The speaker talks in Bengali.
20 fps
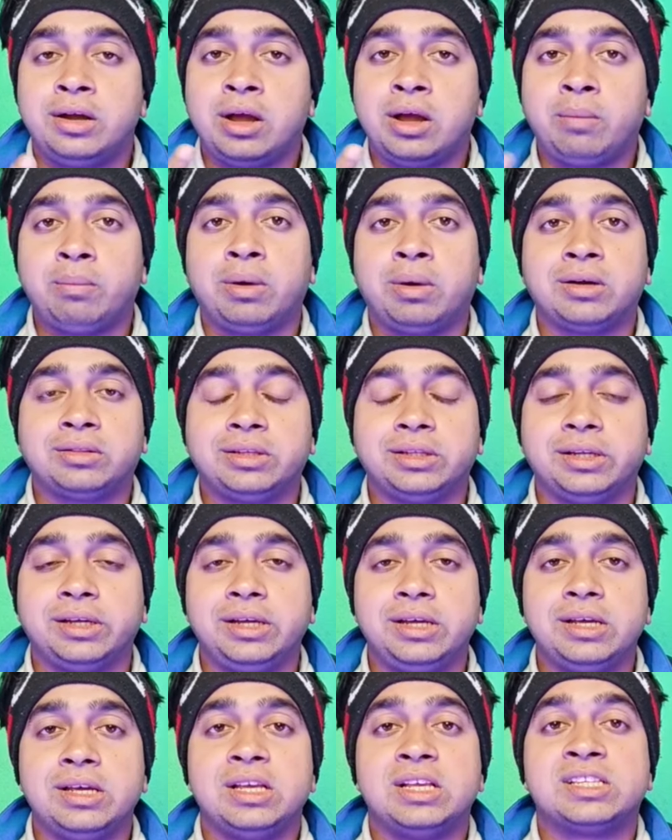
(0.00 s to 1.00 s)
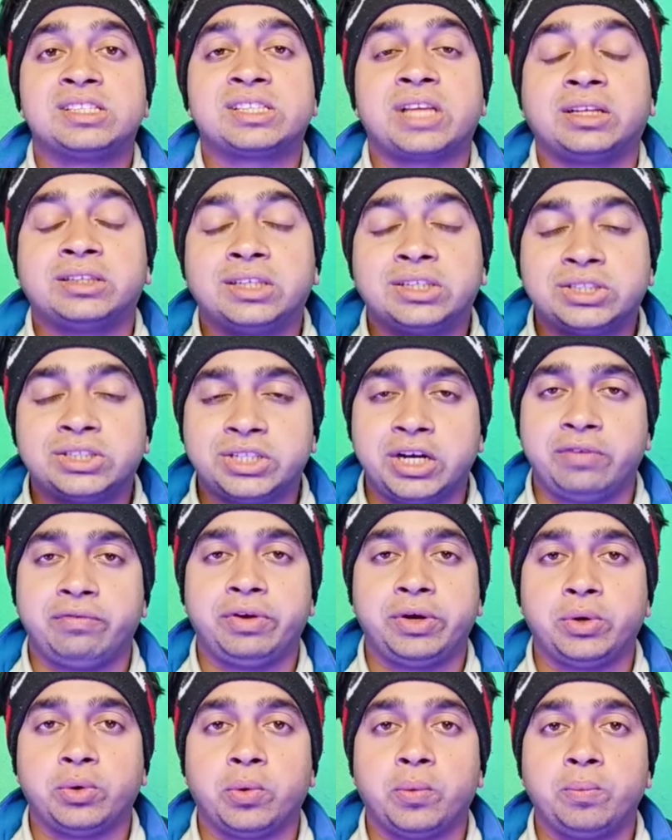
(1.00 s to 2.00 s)
নাম্বার থ্রি সাজেস্টেড
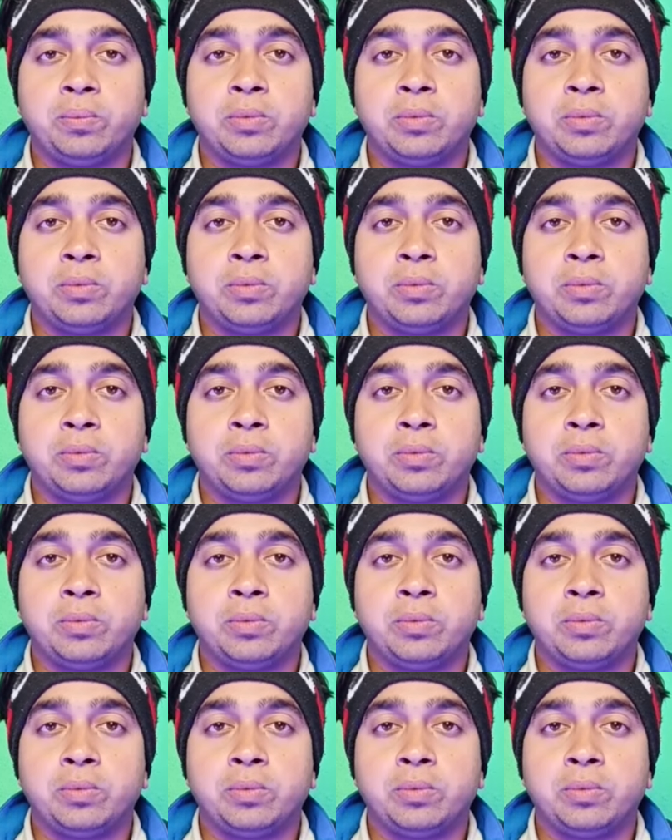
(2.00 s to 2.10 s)
ভিডিও